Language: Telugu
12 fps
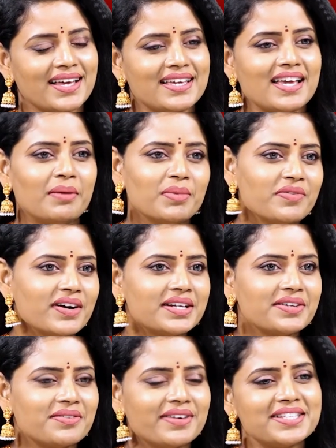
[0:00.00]
ఈ
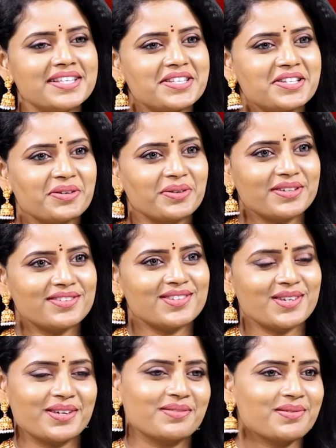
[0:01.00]
అమ్మవారి వైశిష్ట్యం
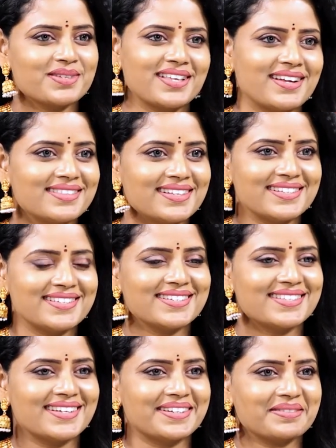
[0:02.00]
గురించి ఒకసారి
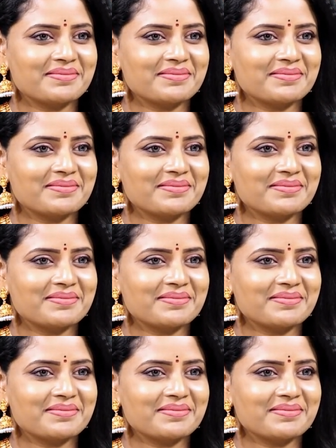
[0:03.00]
తెలియజేస్తారా